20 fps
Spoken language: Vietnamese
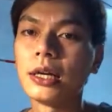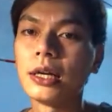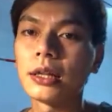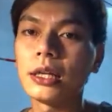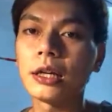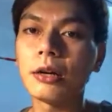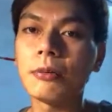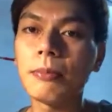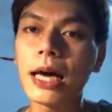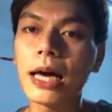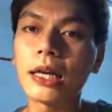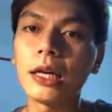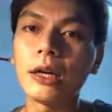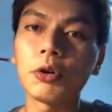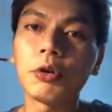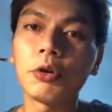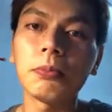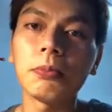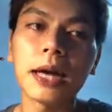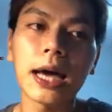thì các bạn ấy
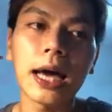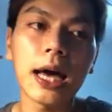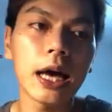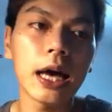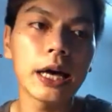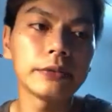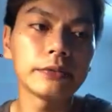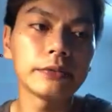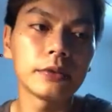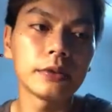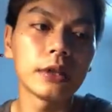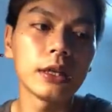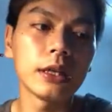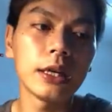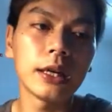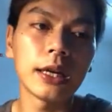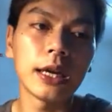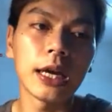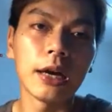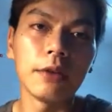cũng đã
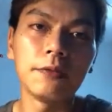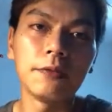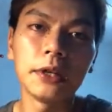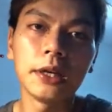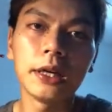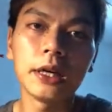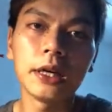liên hệ với